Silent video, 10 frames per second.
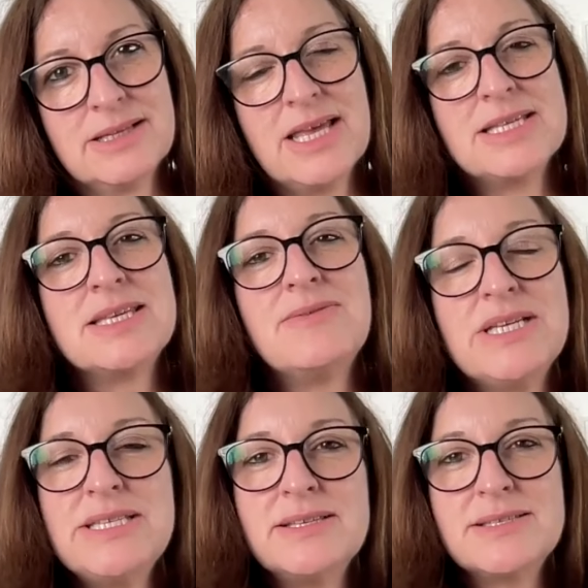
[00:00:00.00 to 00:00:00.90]
ist die
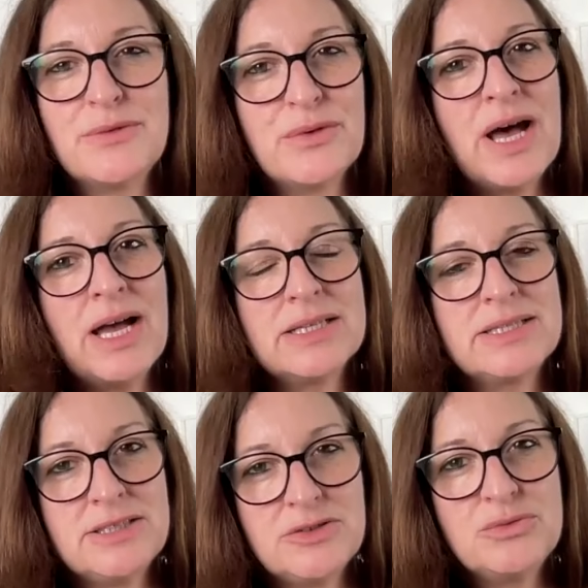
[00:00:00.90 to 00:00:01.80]
wichtigste Frage,
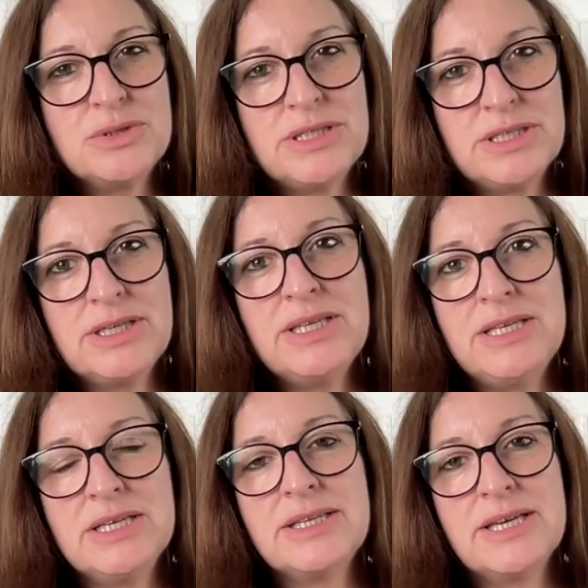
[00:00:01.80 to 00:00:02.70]
die du dir
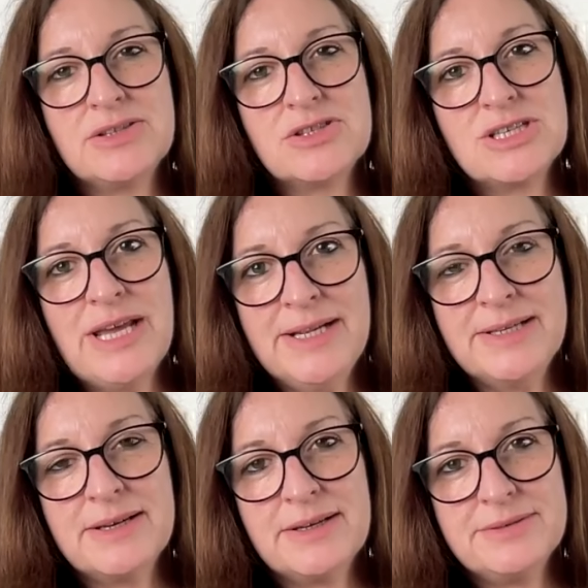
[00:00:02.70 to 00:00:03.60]
hier jetzt
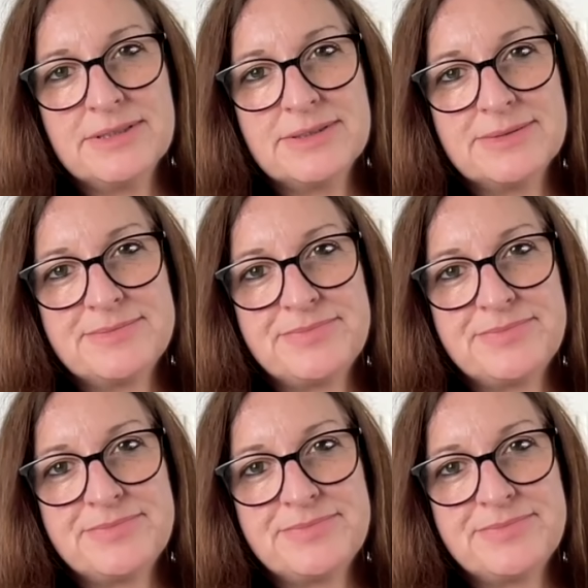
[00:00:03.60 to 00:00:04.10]
stellen darfst?